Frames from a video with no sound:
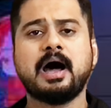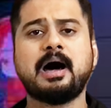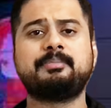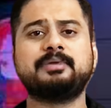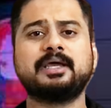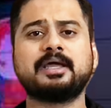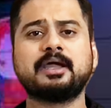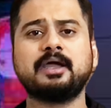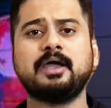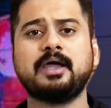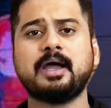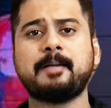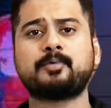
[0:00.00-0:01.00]
आप देखें कि
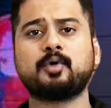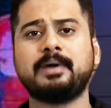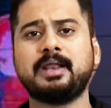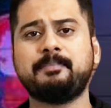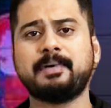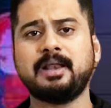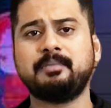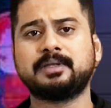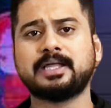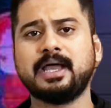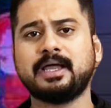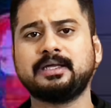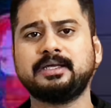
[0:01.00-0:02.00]
आपको मैंने पहले
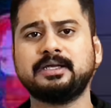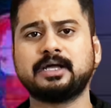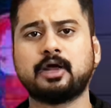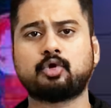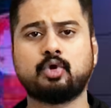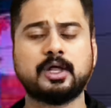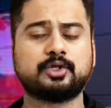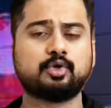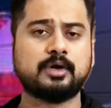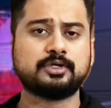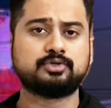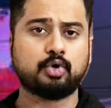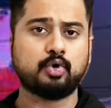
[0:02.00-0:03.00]
बताया कि इनका रोना धोना
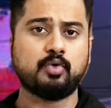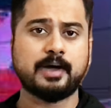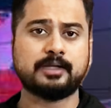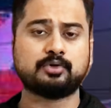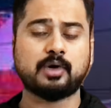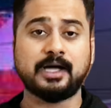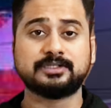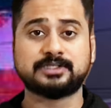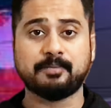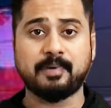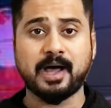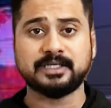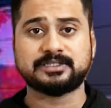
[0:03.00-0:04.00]
शुरू हुआ है तो आज
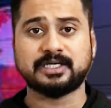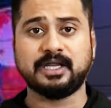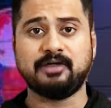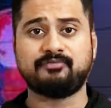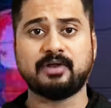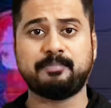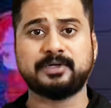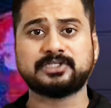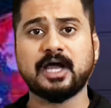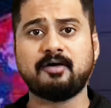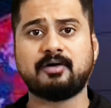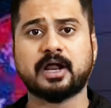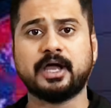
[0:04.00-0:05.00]
शहबाज शरीफ ने
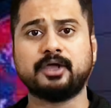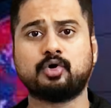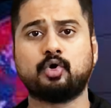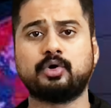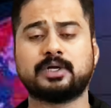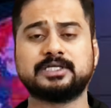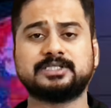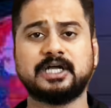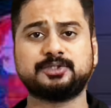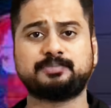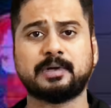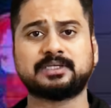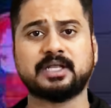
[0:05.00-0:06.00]
पेशावर हाई कोर्ट के जज
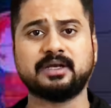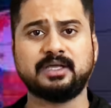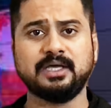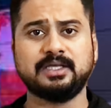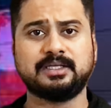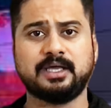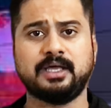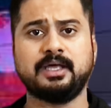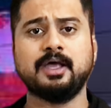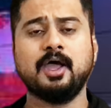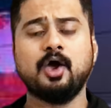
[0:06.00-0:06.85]
पर तनकीद की